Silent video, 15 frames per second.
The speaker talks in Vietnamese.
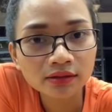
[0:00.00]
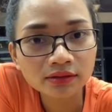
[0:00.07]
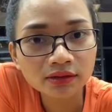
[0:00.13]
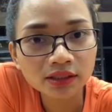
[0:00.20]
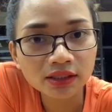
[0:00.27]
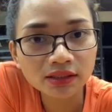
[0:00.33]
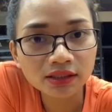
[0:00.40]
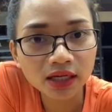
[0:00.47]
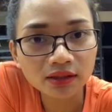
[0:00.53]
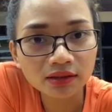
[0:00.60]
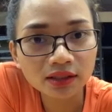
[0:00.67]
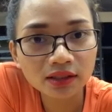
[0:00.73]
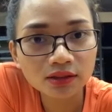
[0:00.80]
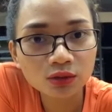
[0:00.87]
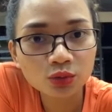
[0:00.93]
chị Trần
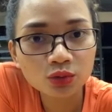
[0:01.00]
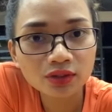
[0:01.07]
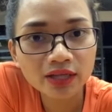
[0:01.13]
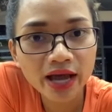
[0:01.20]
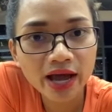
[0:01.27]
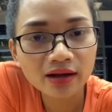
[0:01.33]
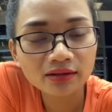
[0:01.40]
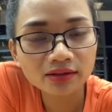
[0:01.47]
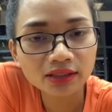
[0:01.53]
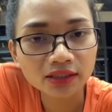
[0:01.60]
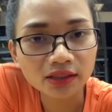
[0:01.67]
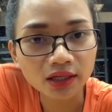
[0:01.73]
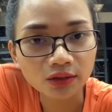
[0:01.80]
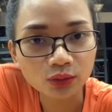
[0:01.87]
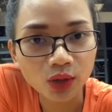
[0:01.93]
Thị Thu Giang, chị
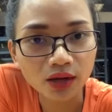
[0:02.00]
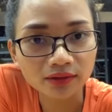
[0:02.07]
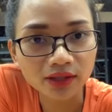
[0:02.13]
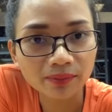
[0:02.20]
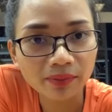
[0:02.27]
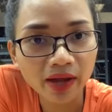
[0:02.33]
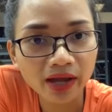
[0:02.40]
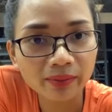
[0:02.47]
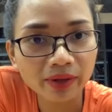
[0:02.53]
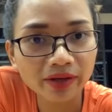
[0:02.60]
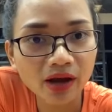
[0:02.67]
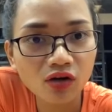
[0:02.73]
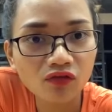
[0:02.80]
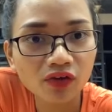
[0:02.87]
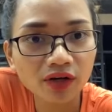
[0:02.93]
thỉnh thoảng tập hay bị
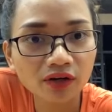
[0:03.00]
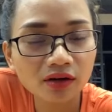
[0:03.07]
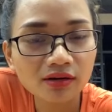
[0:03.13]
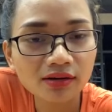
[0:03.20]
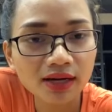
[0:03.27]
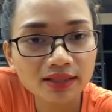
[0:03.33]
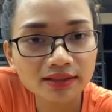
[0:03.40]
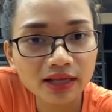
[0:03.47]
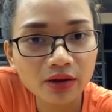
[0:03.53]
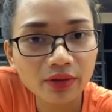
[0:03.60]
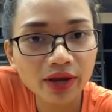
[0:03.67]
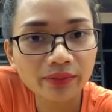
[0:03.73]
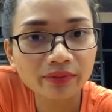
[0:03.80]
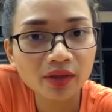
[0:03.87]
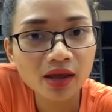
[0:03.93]
đau phấn ức là sao
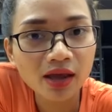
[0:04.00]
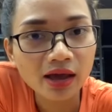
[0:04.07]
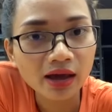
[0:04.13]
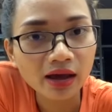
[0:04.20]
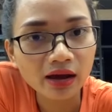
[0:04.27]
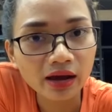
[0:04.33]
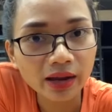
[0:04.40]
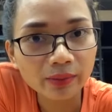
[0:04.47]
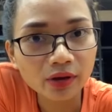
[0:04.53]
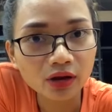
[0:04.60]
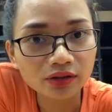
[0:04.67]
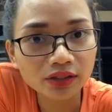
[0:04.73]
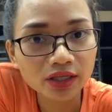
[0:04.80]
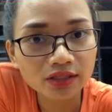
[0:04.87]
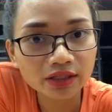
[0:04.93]
em? Em có
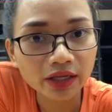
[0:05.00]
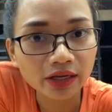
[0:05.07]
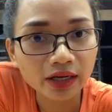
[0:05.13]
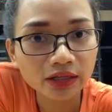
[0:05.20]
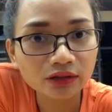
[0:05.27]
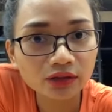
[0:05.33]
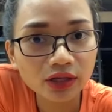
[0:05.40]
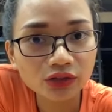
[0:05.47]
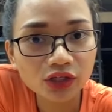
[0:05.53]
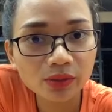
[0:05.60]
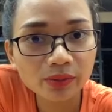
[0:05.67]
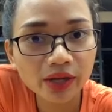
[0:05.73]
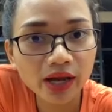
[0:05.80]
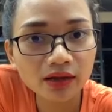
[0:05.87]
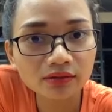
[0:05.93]
chia sẻ lại livestream
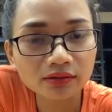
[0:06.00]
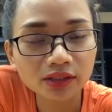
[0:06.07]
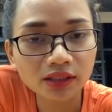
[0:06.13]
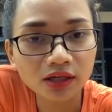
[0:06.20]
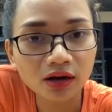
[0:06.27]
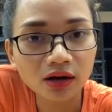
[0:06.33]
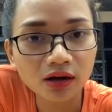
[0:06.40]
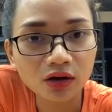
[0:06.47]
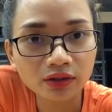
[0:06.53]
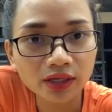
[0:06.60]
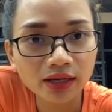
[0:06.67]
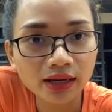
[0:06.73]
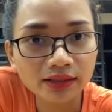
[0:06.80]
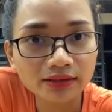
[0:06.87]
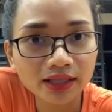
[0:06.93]
đấy ạ, chị có thể
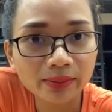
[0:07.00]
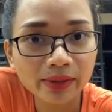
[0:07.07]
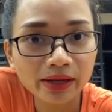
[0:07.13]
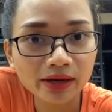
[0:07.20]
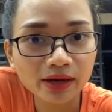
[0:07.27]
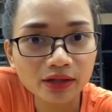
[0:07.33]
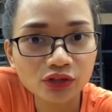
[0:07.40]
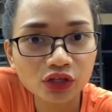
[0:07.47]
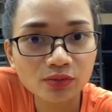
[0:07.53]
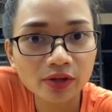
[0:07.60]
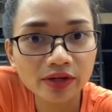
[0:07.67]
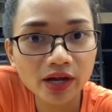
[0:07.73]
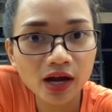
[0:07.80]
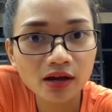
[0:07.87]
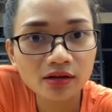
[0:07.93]
là xem lại cái livestream này
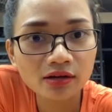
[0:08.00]
nhá.